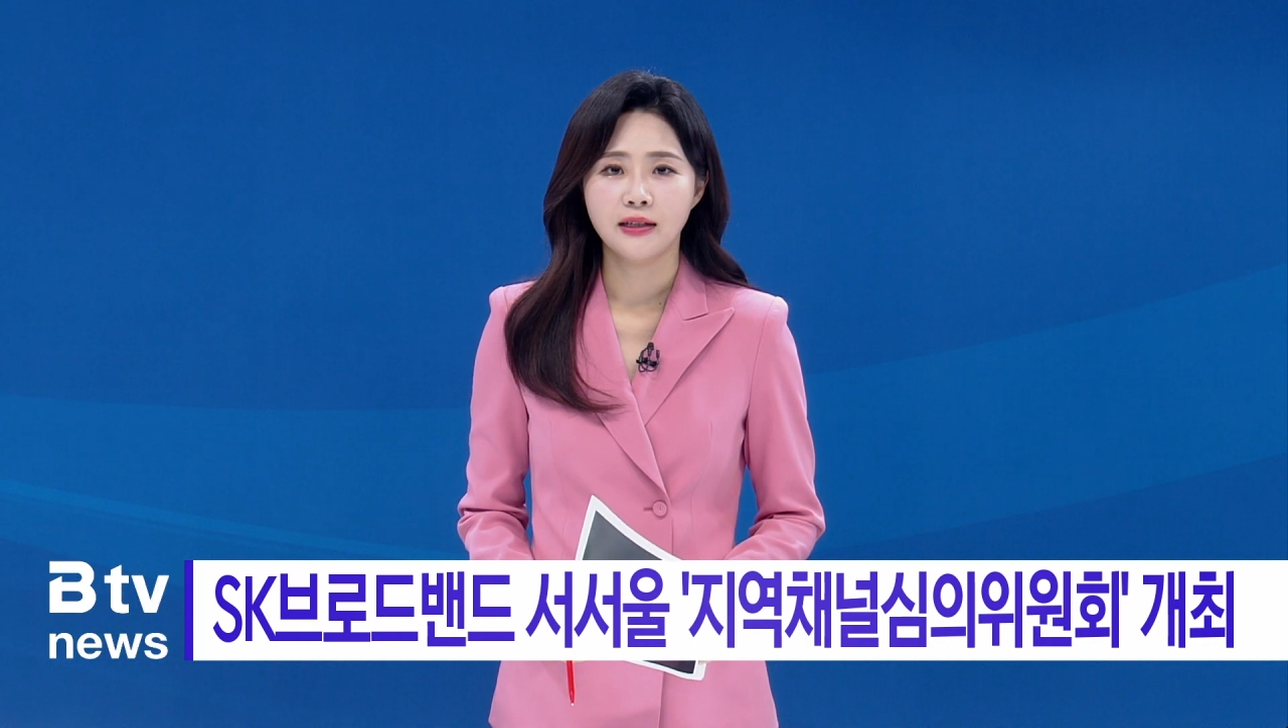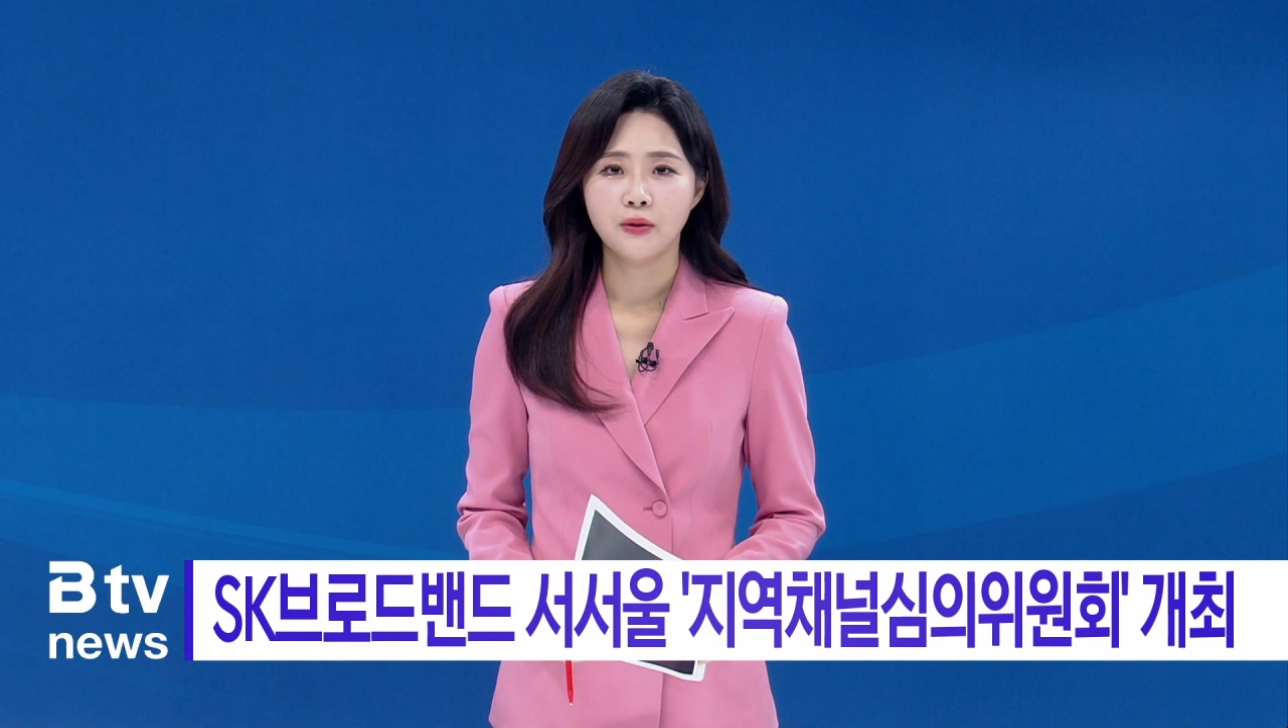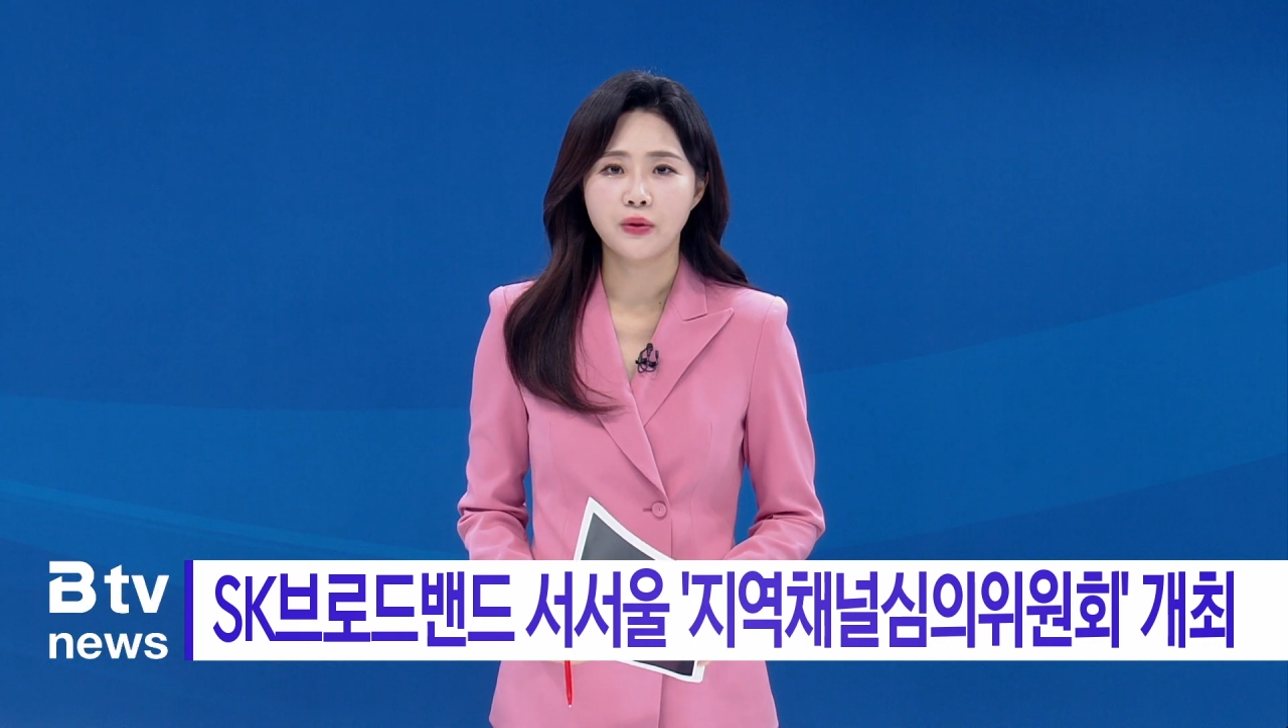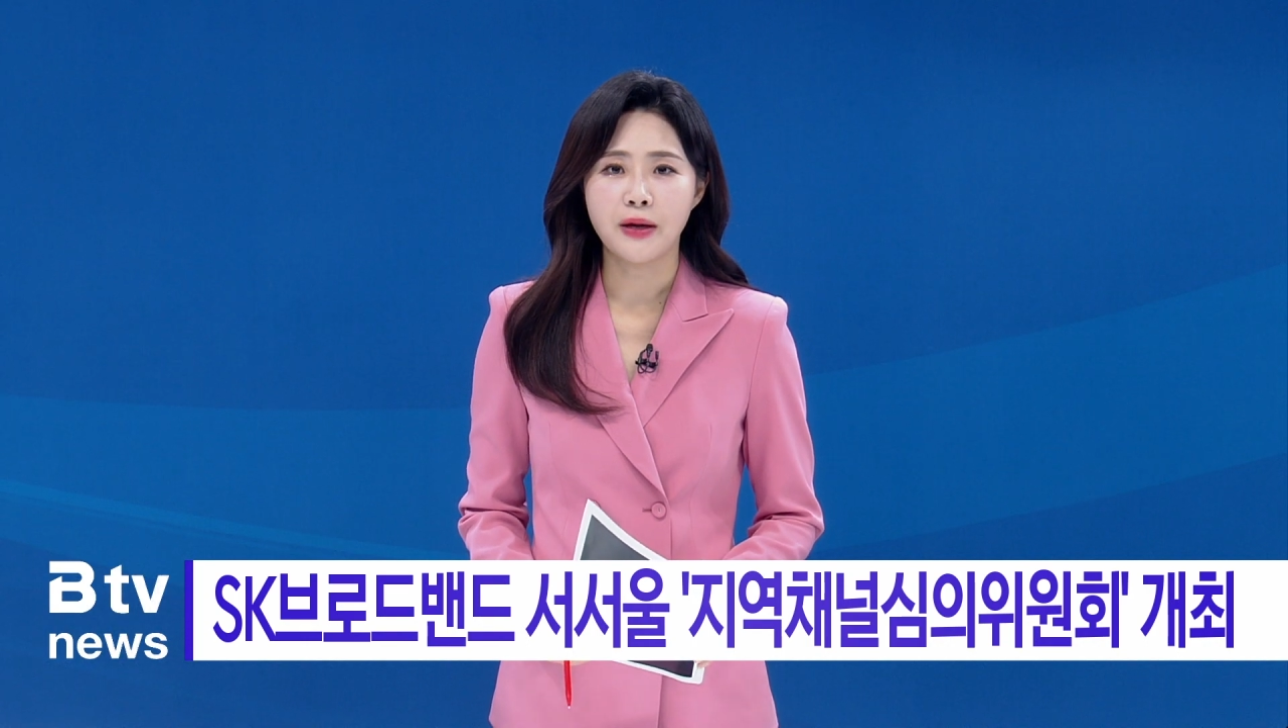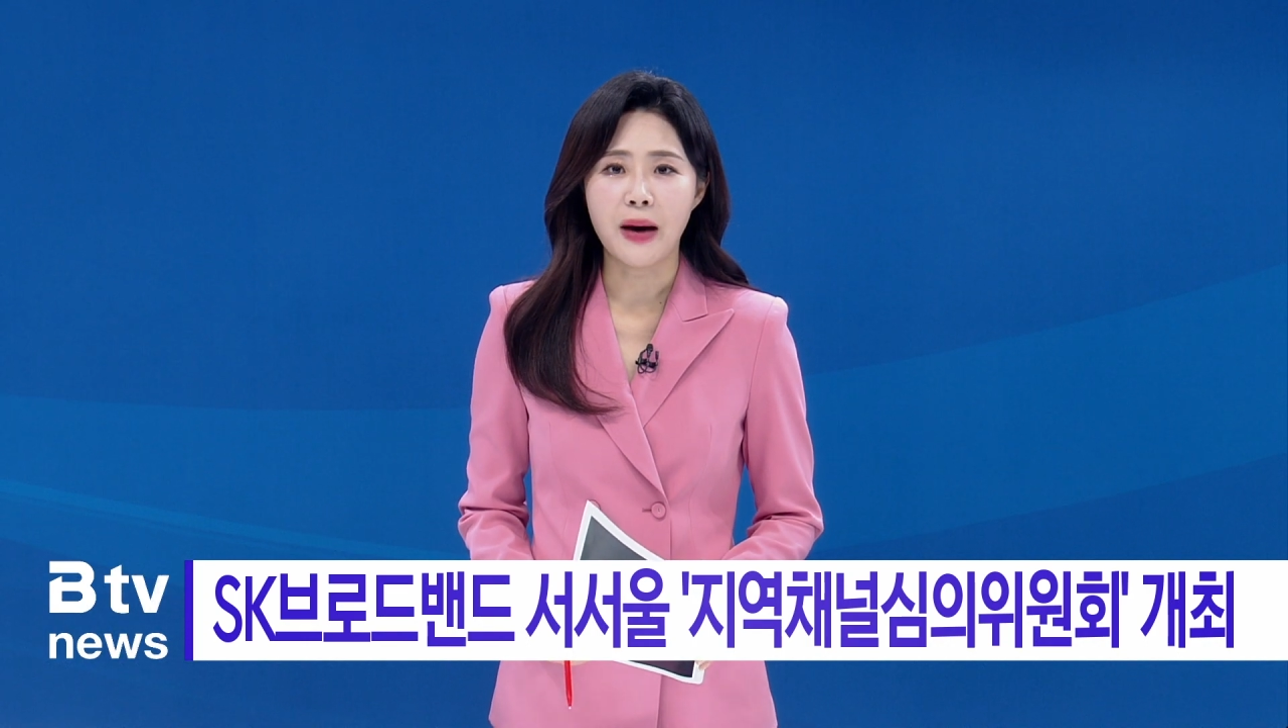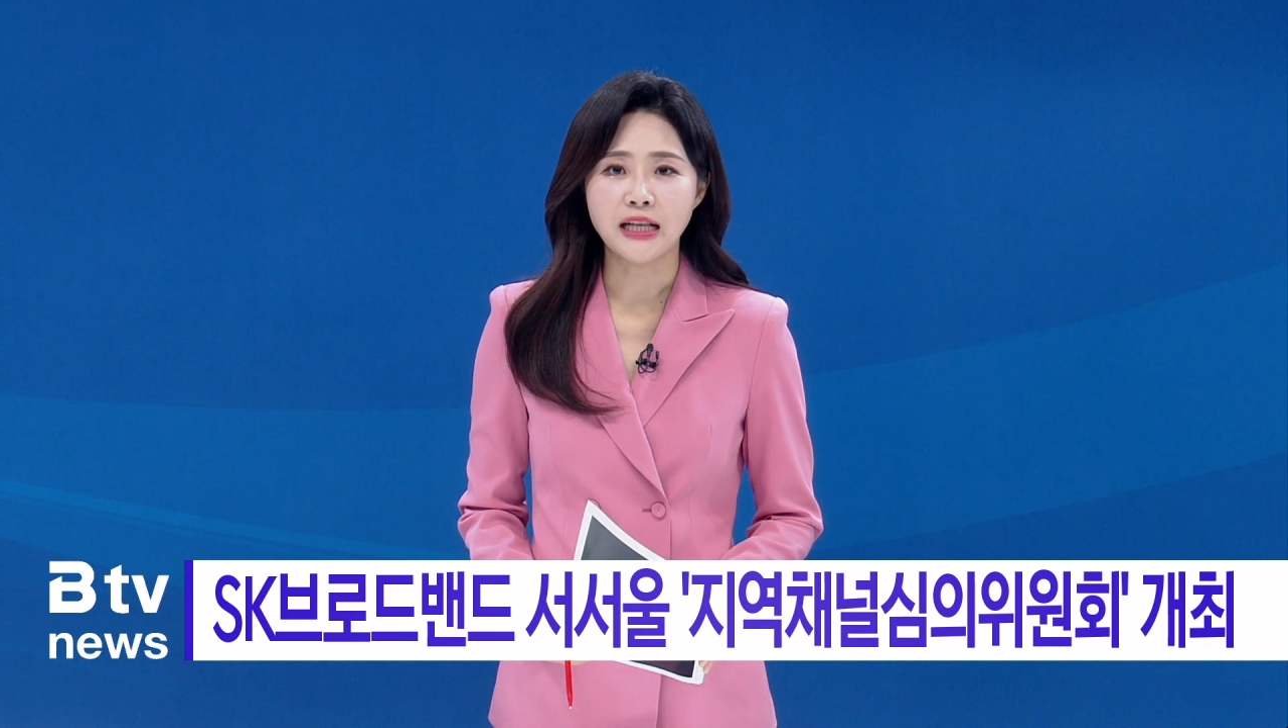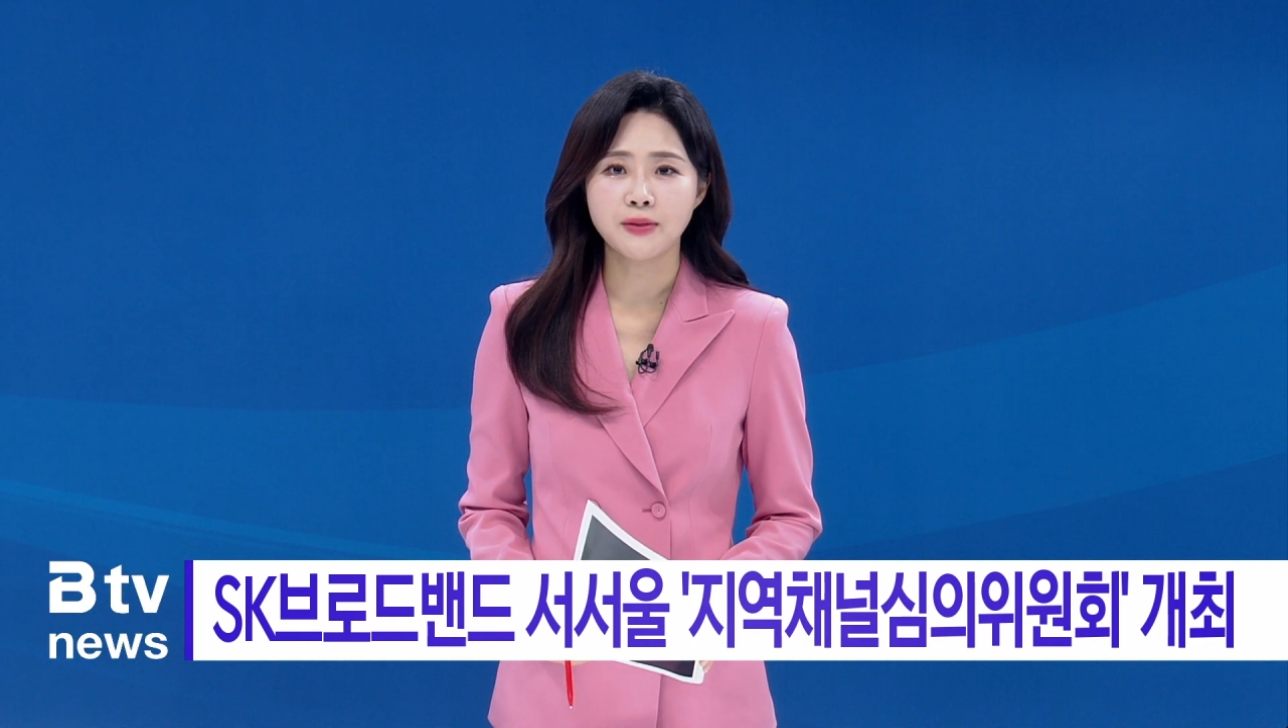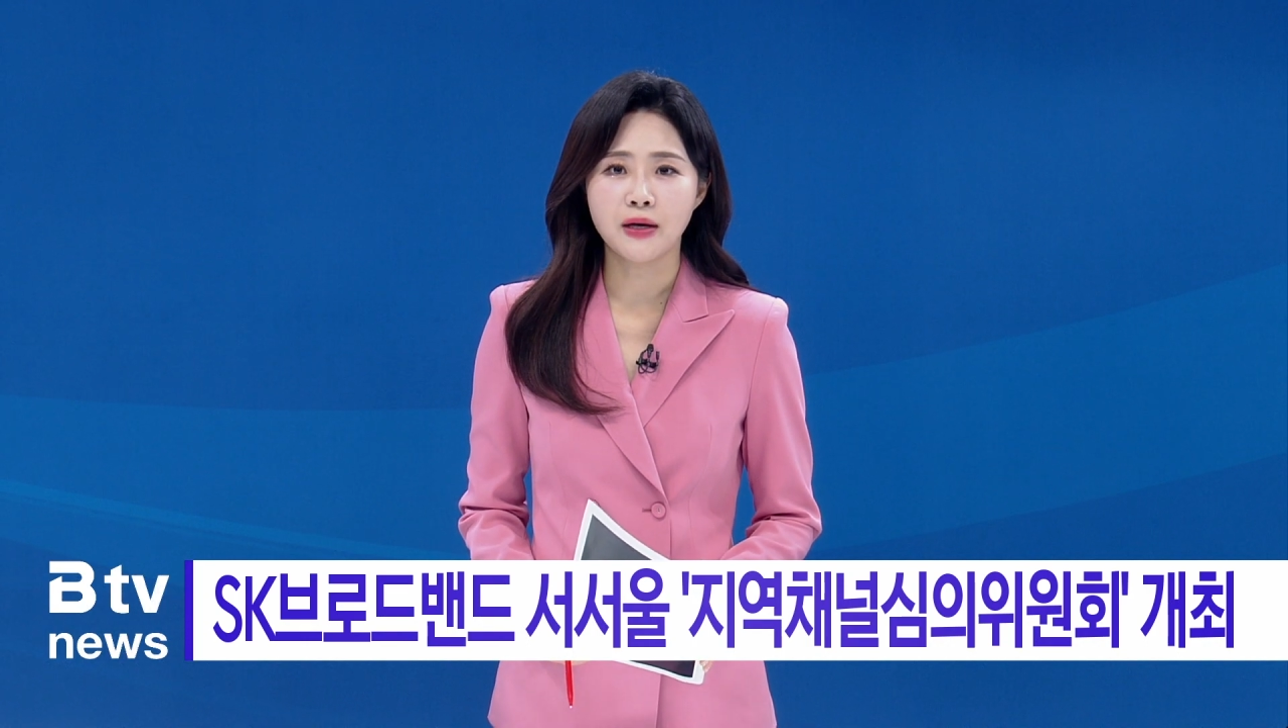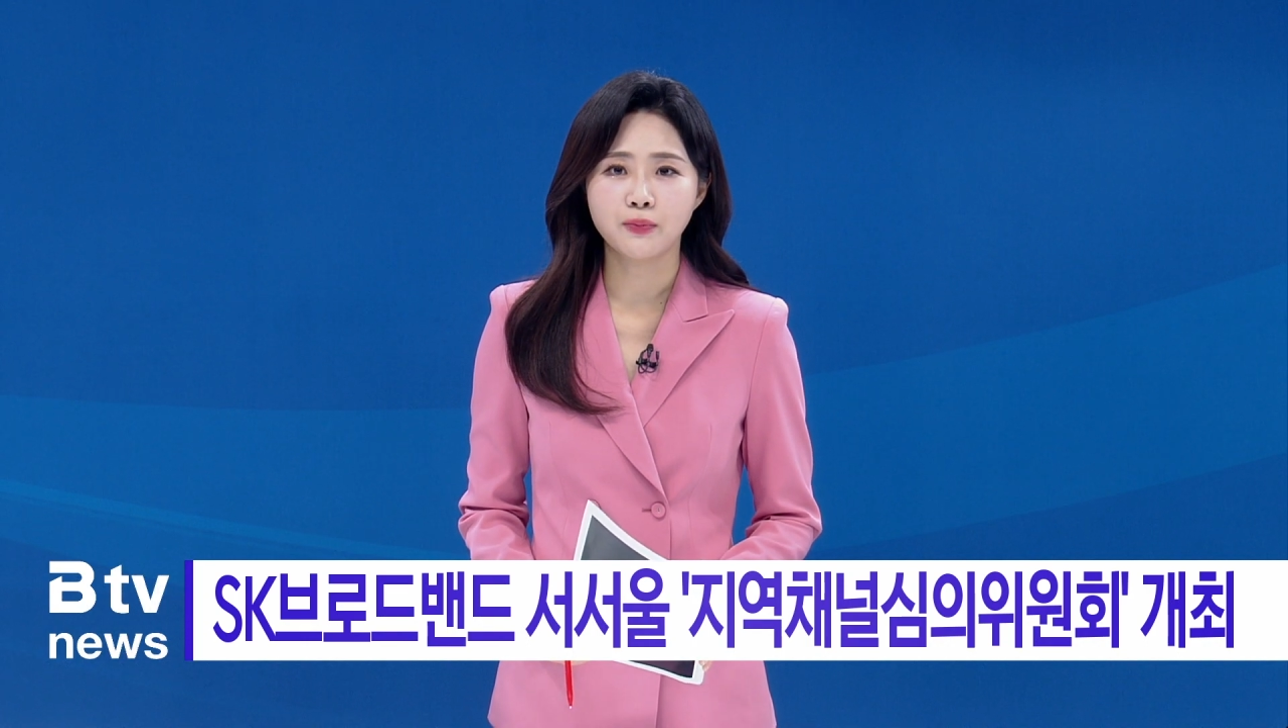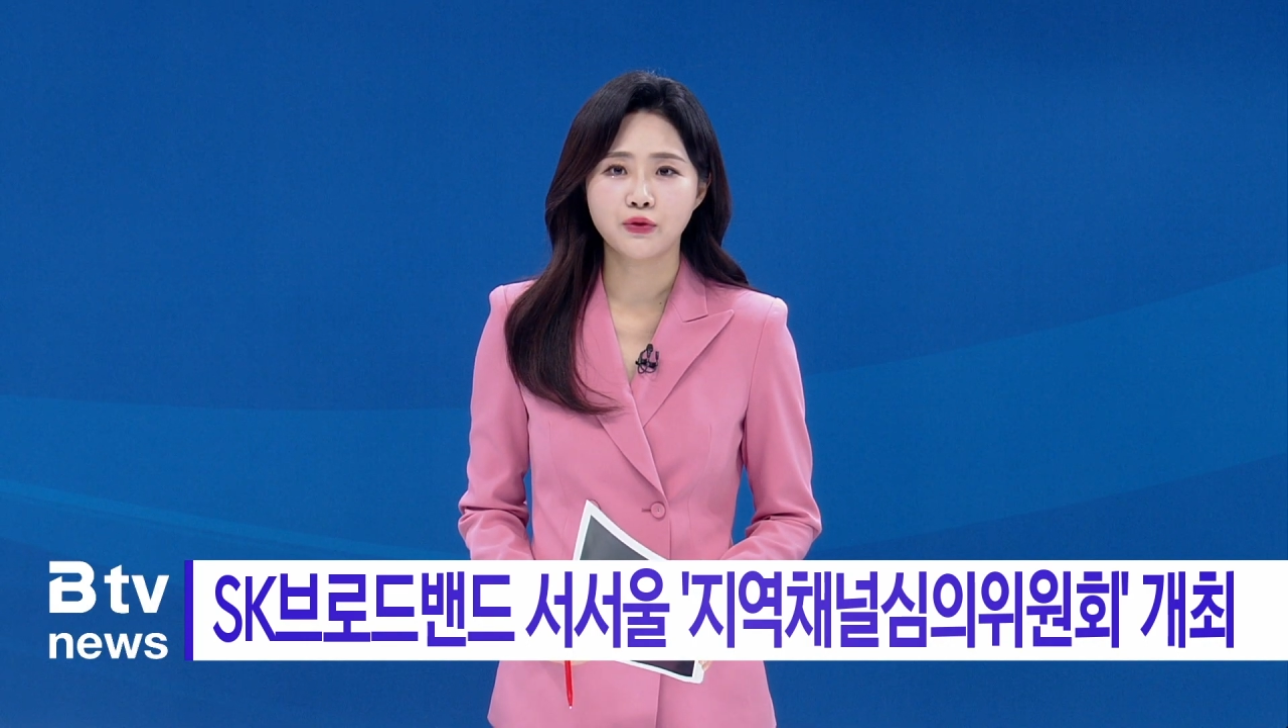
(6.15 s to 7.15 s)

올해 마지막